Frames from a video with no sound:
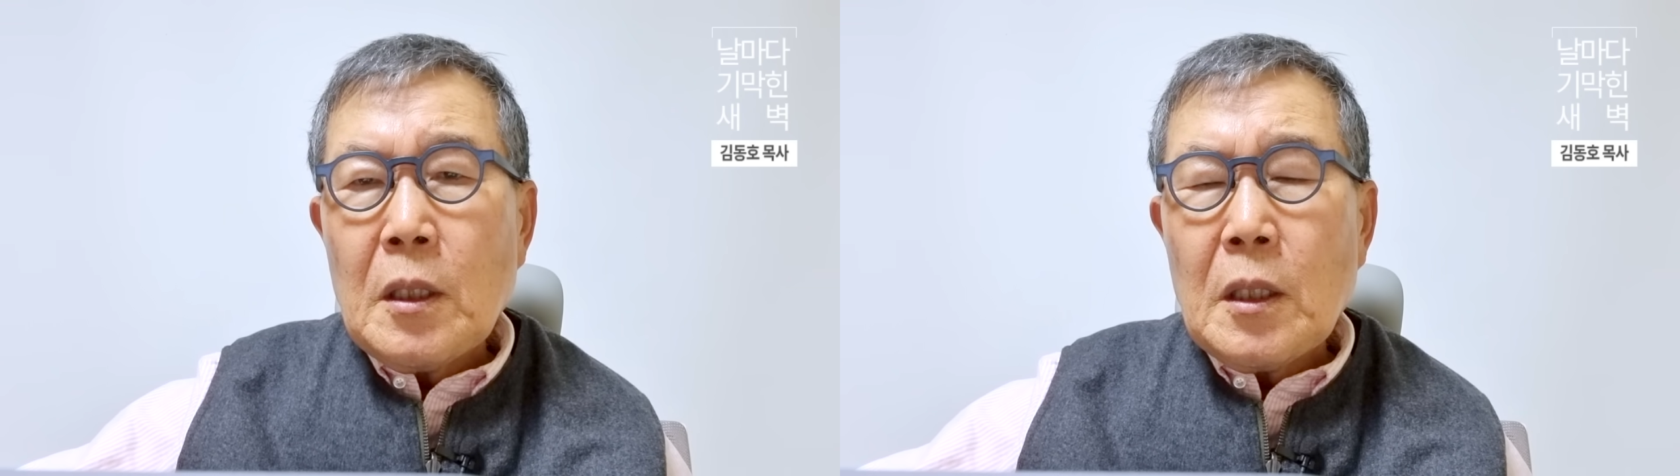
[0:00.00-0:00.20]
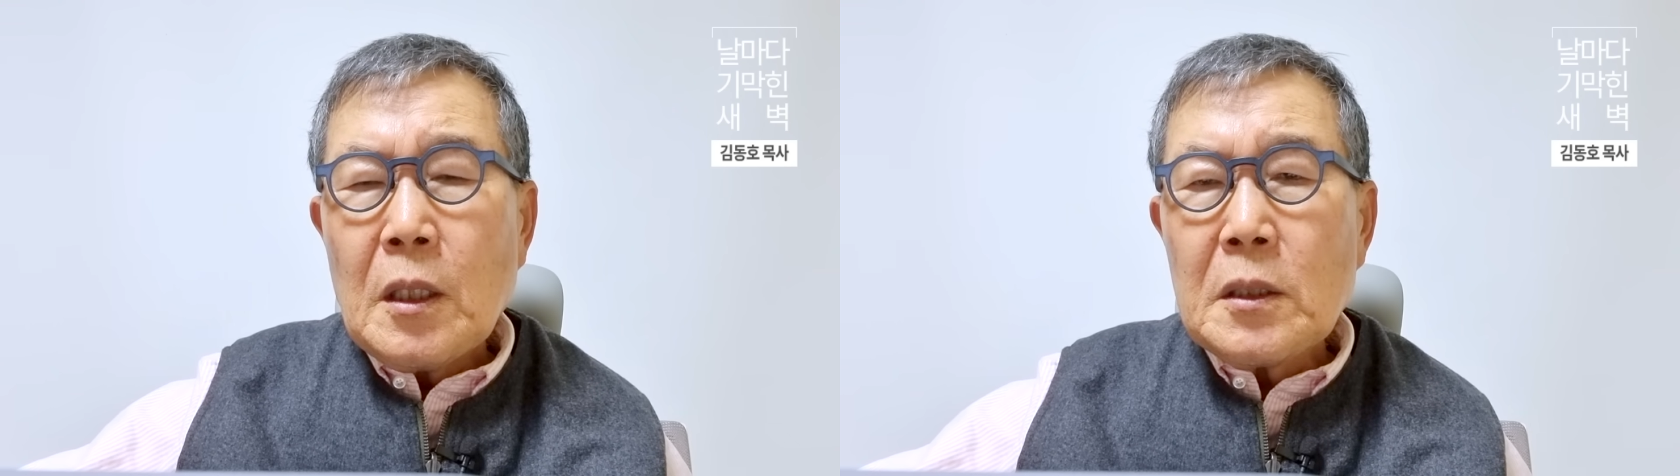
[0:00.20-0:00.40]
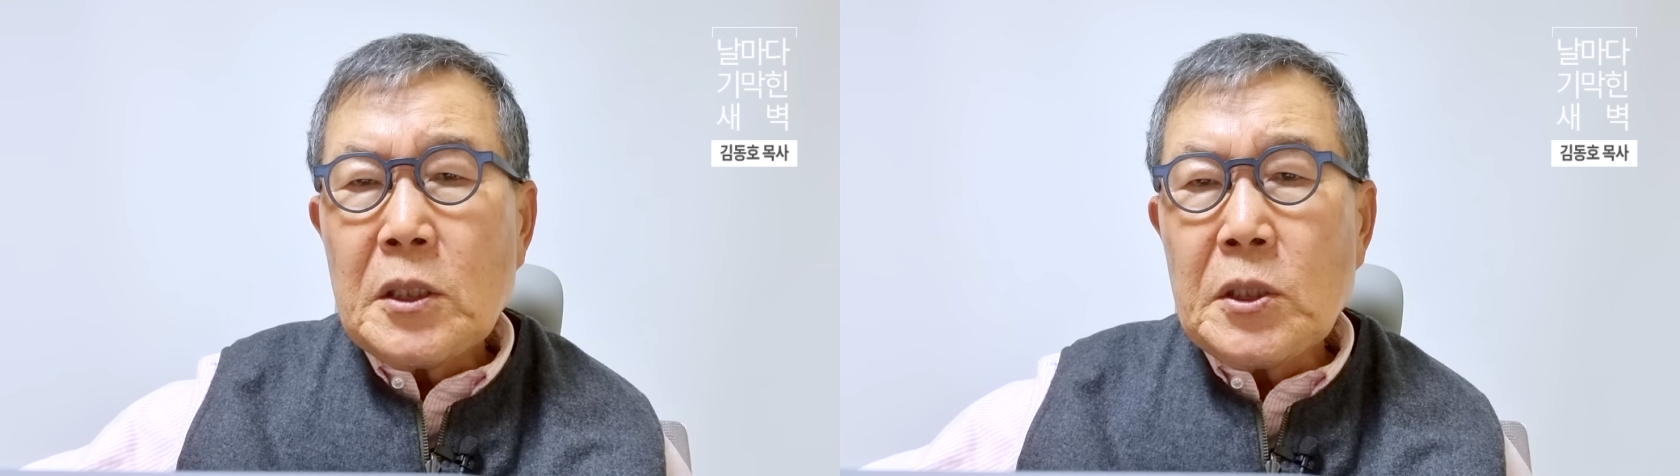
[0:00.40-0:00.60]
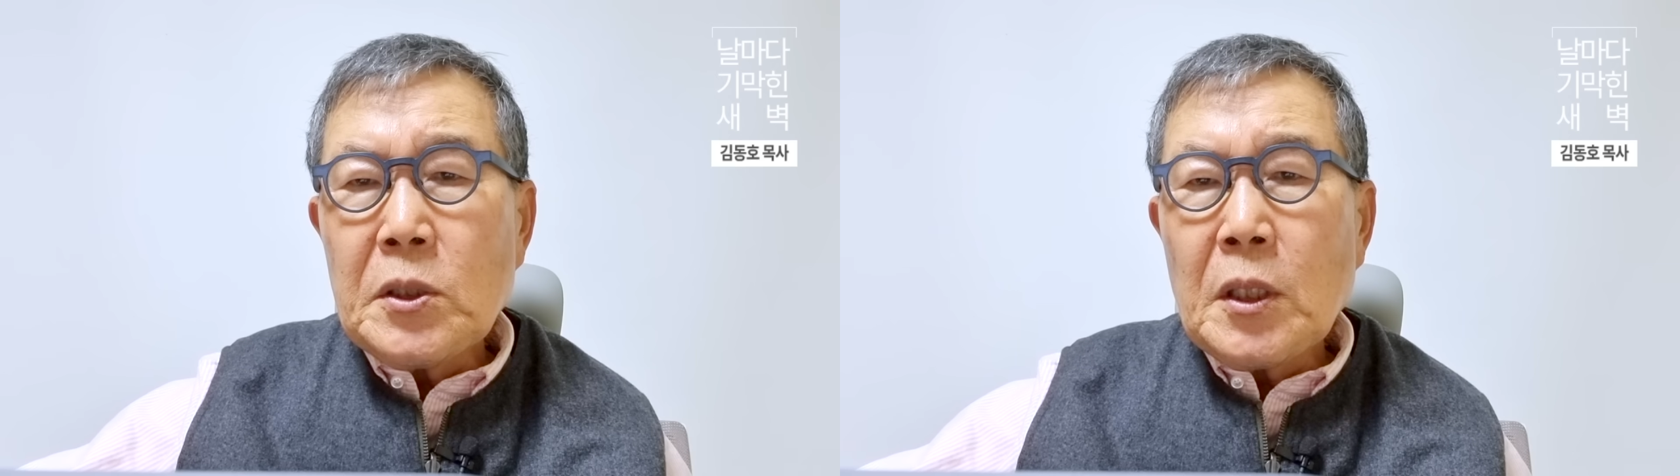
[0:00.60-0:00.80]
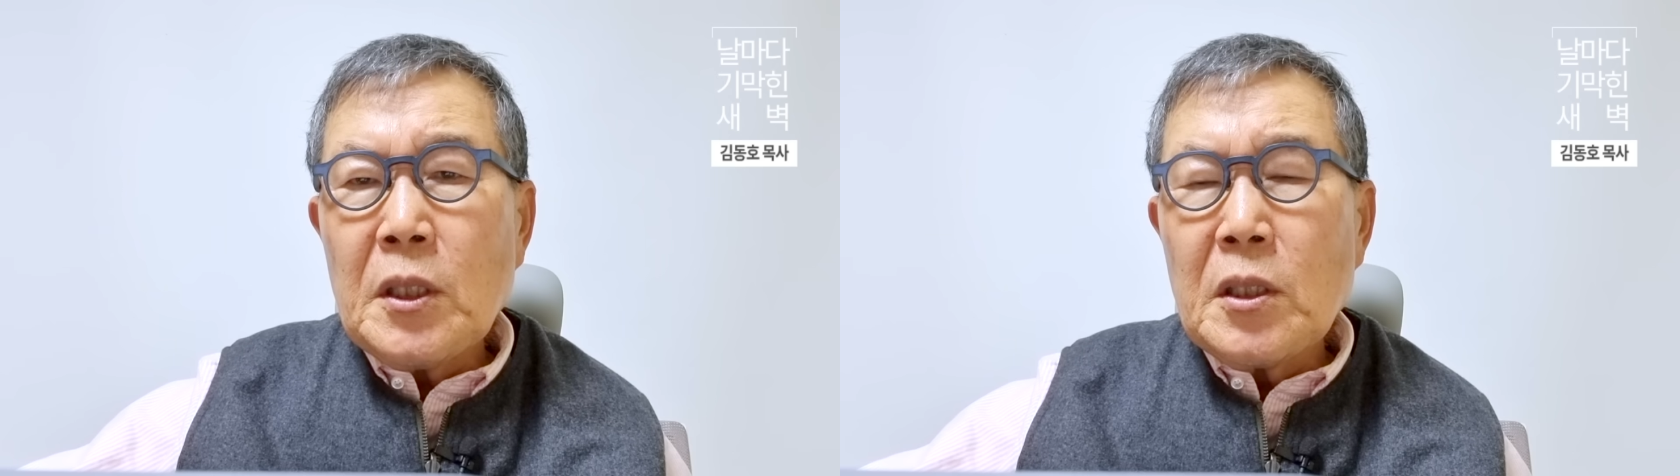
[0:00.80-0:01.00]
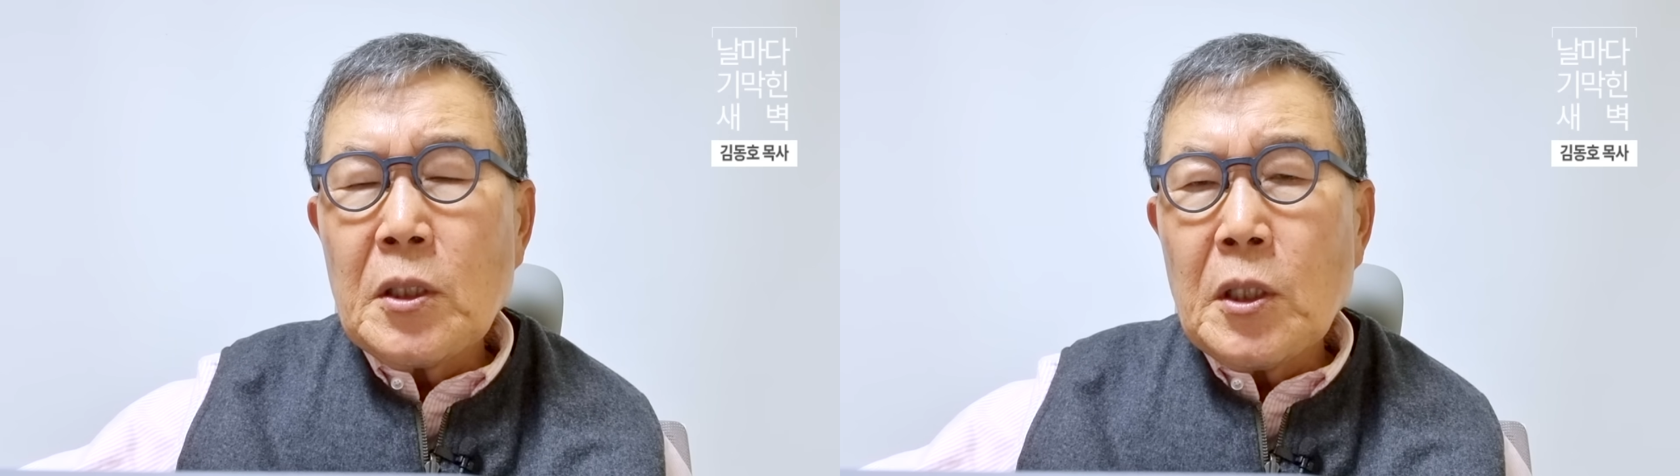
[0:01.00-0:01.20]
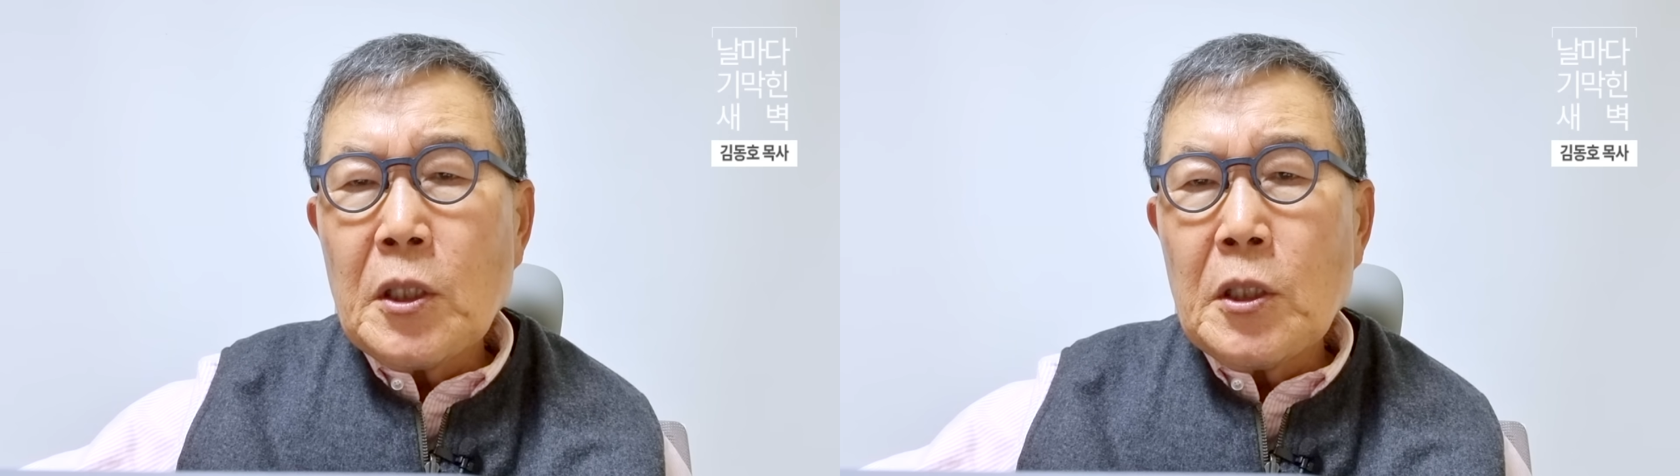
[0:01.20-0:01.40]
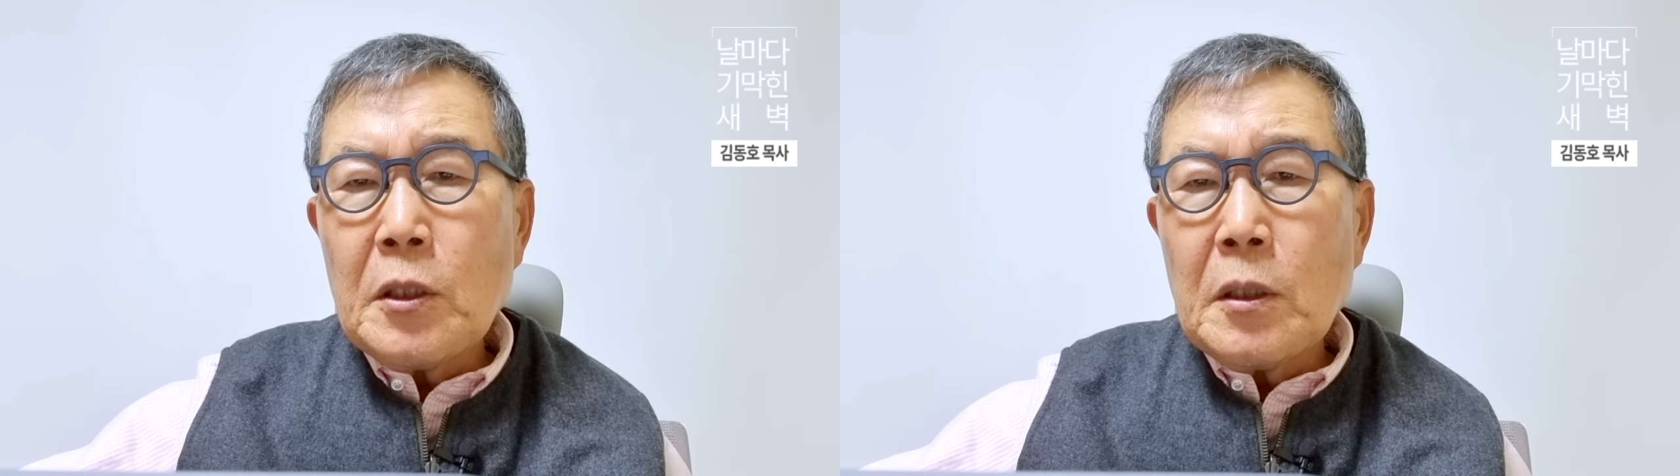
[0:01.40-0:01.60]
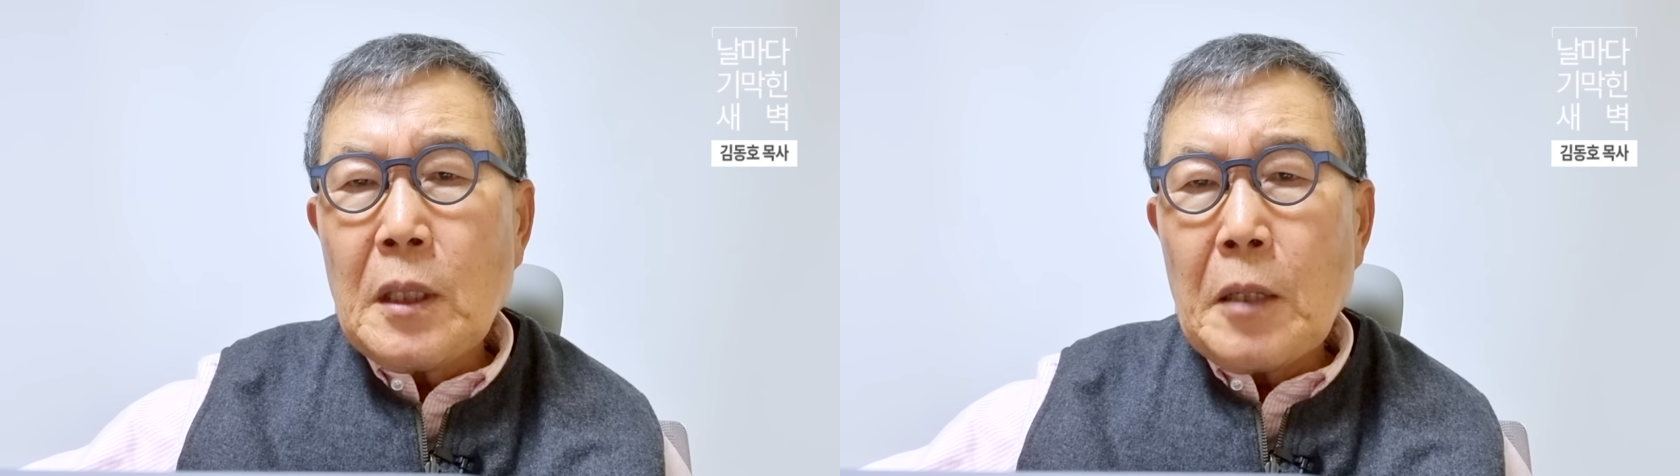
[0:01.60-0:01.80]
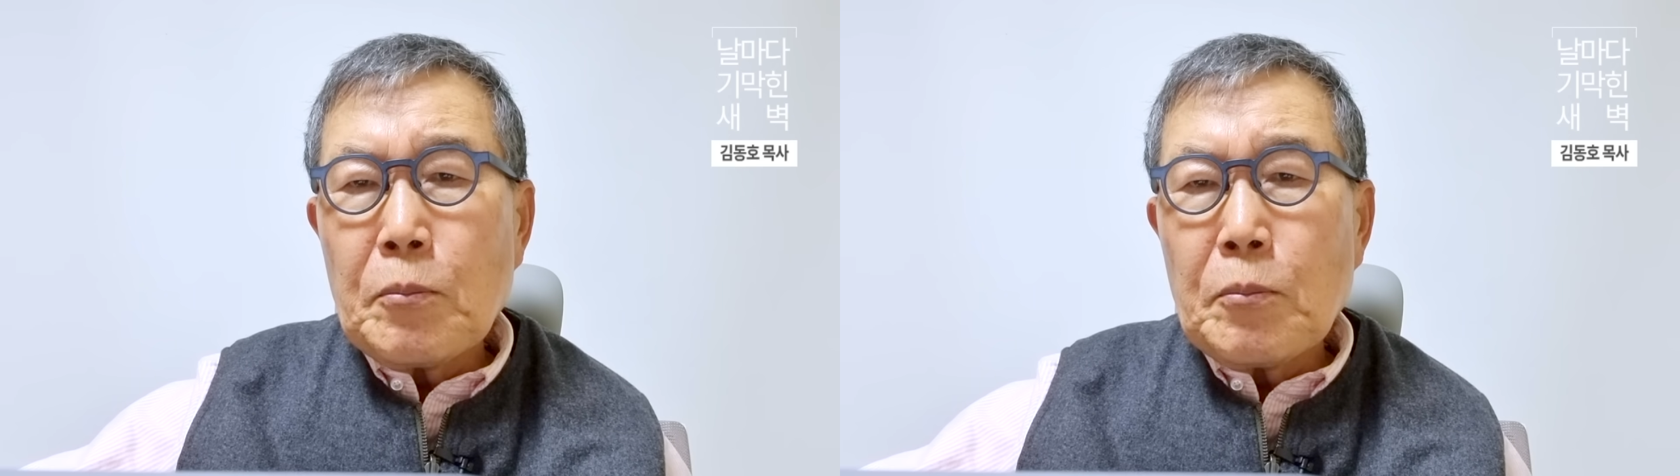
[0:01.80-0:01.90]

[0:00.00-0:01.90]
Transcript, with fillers: 어, 지적인 능력 있는